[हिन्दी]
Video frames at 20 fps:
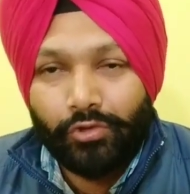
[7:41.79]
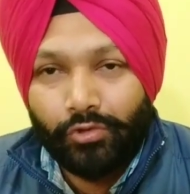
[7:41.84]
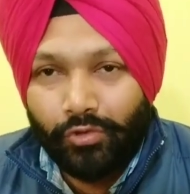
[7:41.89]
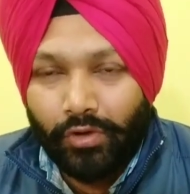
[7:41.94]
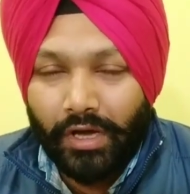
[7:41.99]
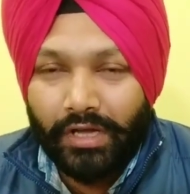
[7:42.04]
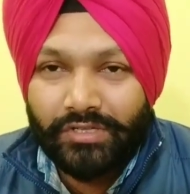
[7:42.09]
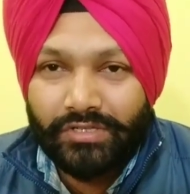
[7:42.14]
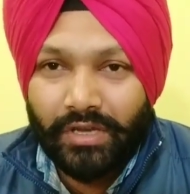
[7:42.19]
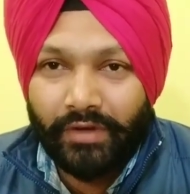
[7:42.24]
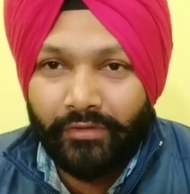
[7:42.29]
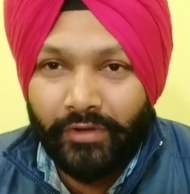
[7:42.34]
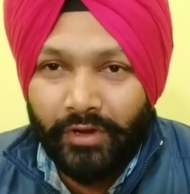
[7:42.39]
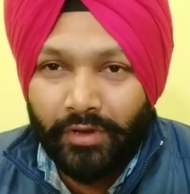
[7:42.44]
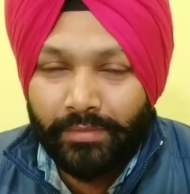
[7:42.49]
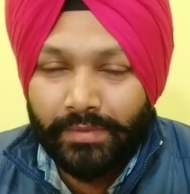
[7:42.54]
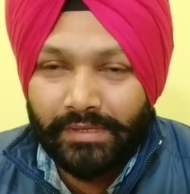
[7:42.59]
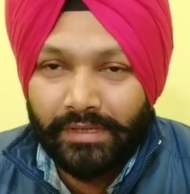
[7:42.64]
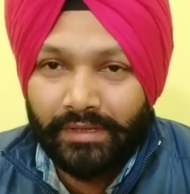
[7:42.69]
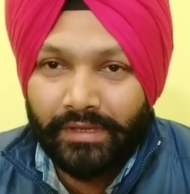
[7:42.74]
तो आज का
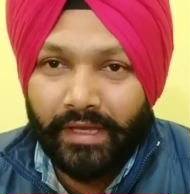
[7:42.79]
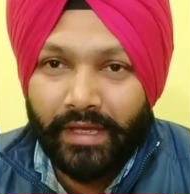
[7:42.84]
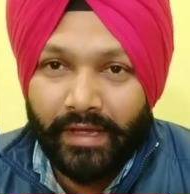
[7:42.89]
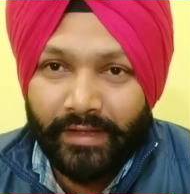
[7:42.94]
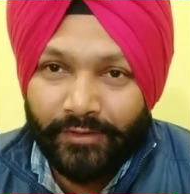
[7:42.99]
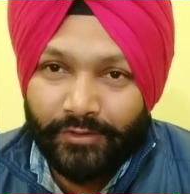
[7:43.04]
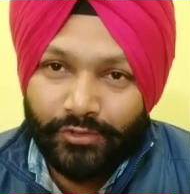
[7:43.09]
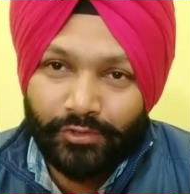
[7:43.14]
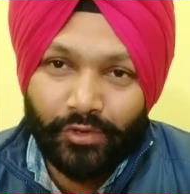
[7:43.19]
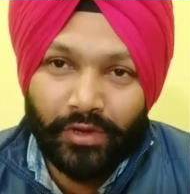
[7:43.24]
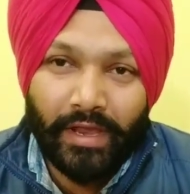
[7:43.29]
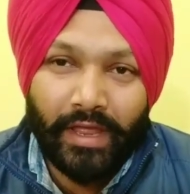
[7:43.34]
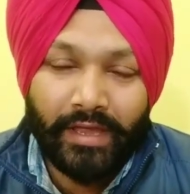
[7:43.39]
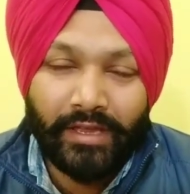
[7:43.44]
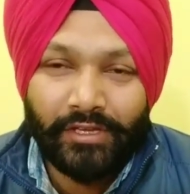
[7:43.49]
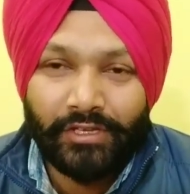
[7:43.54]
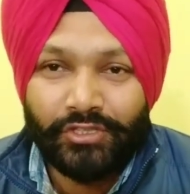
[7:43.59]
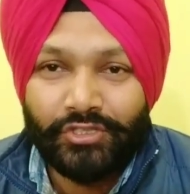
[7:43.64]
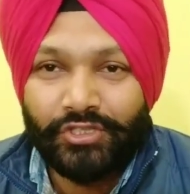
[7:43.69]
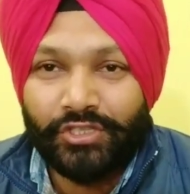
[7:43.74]
वीडियो पसंद आया तो इसको
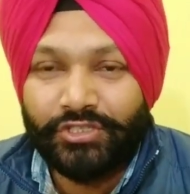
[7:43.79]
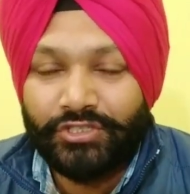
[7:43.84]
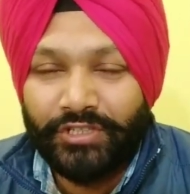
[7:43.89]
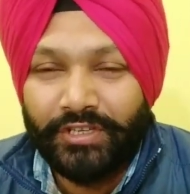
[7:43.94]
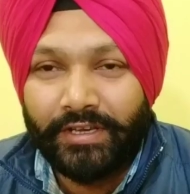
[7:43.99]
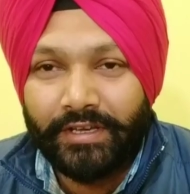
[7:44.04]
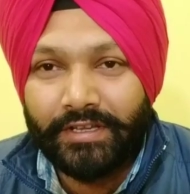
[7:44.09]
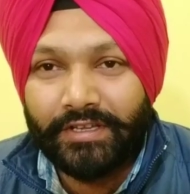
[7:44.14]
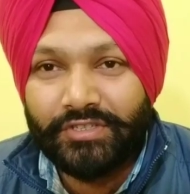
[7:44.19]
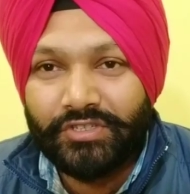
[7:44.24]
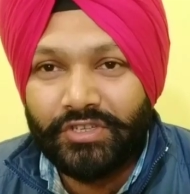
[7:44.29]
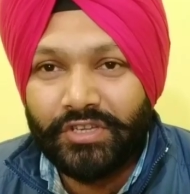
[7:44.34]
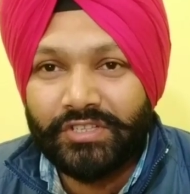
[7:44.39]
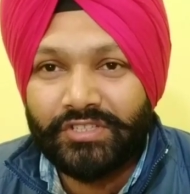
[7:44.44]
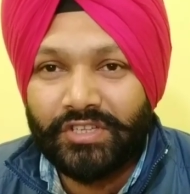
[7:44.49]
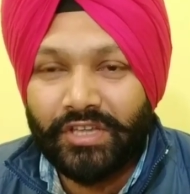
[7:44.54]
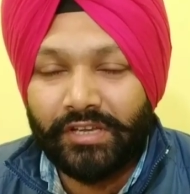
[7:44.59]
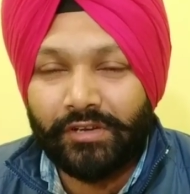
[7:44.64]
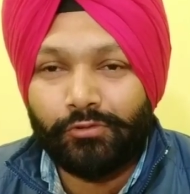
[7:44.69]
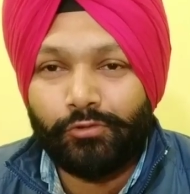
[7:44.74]
लाइक कीजिए शेयर कीजिए
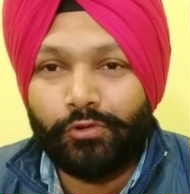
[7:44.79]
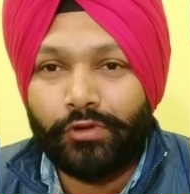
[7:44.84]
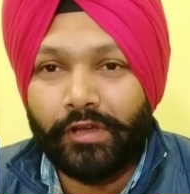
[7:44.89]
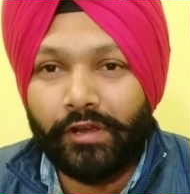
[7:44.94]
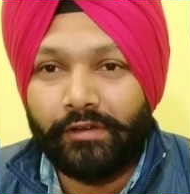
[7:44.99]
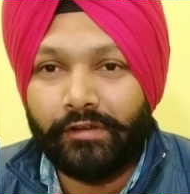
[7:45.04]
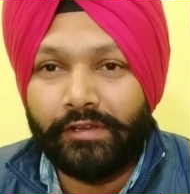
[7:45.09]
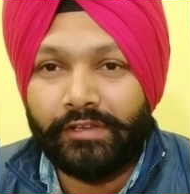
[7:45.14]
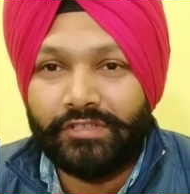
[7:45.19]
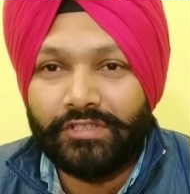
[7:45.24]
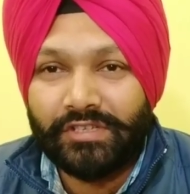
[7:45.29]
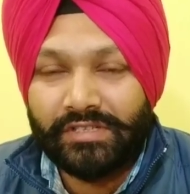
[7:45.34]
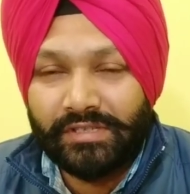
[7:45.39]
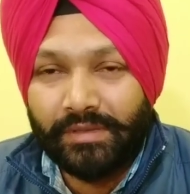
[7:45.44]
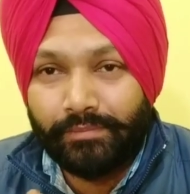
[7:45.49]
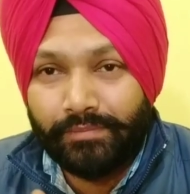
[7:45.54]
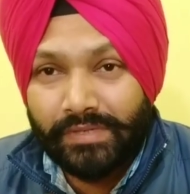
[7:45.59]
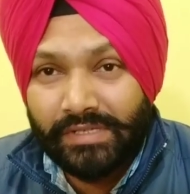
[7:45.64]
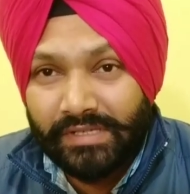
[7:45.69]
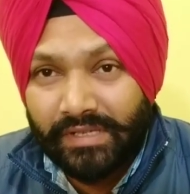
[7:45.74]
चैनल को कर लीजिए
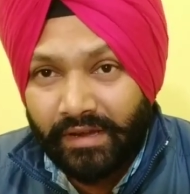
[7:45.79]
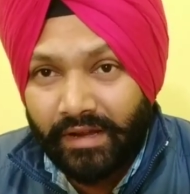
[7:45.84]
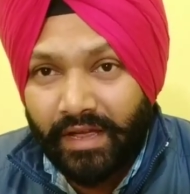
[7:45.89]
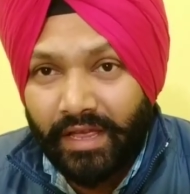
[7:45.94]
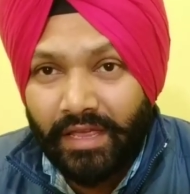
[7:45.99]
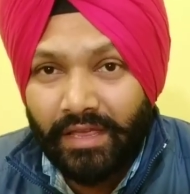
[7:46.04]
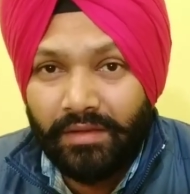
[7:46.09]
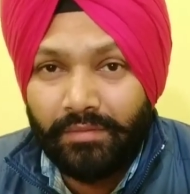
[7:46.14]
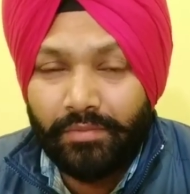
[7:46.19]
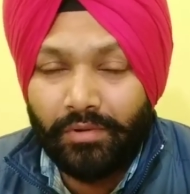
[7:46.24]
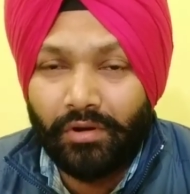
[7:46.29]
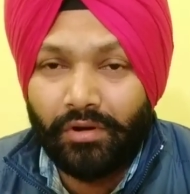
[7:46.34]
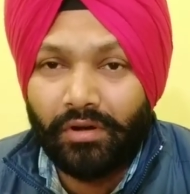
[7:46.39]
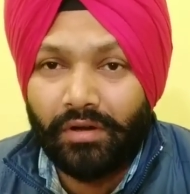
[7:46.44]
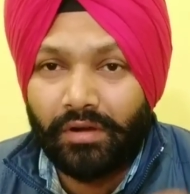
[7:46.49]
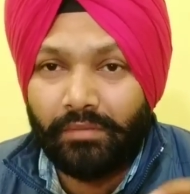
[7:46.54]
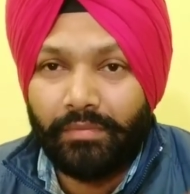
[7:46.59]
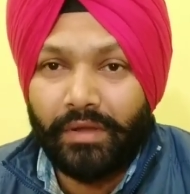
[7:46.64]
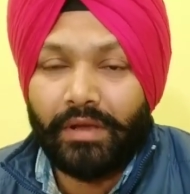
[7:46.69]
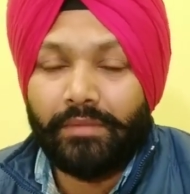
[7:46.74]
सब्सक्राइब
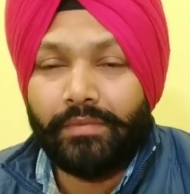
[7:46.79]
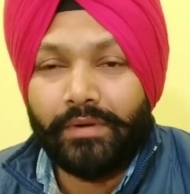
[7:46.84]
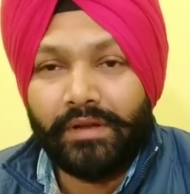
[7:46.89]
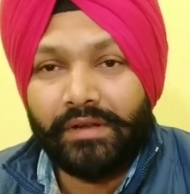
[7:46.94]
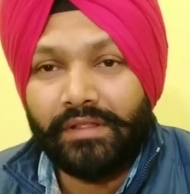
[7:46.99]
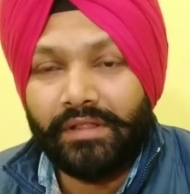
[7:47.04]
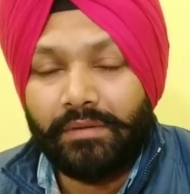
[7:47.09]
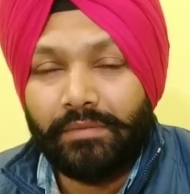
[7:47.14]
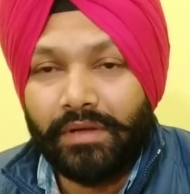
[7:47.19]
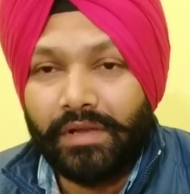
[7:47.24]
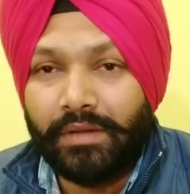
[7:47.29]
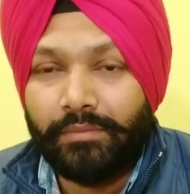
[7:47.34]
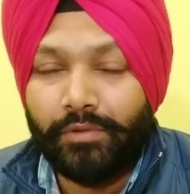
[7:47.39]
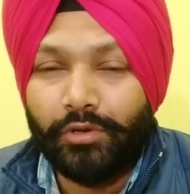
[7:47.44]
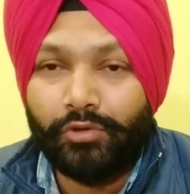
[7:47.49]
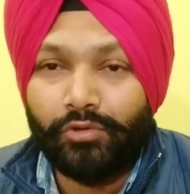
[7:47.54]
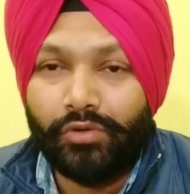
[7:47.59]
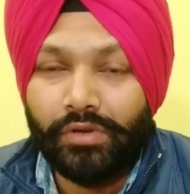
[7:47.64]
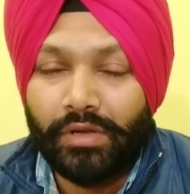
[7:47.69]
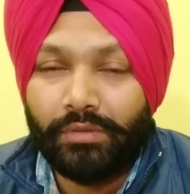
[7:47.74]
और बेल बटन दबाना
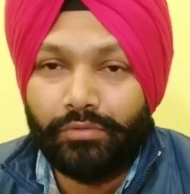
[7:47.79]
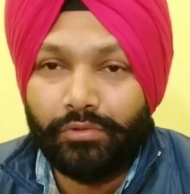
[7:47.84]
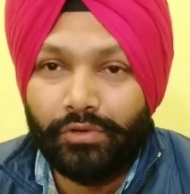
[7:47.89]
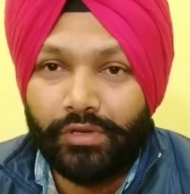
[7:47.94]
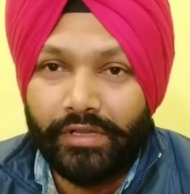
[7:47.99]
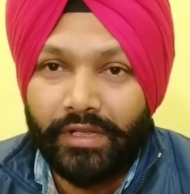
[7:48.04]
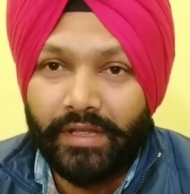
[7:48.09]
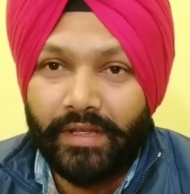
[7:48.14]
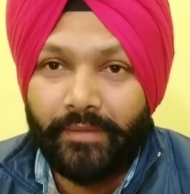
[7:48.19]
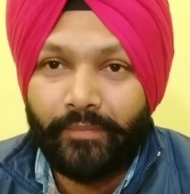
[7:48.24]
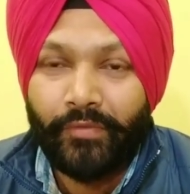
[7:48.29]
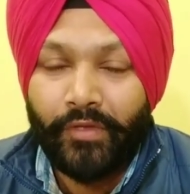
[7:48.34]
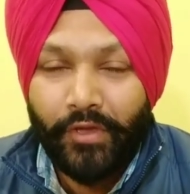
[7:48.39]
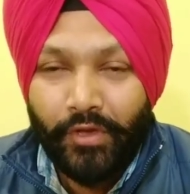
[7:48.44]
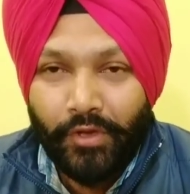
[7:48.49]
बिल्कुल ना भूलिए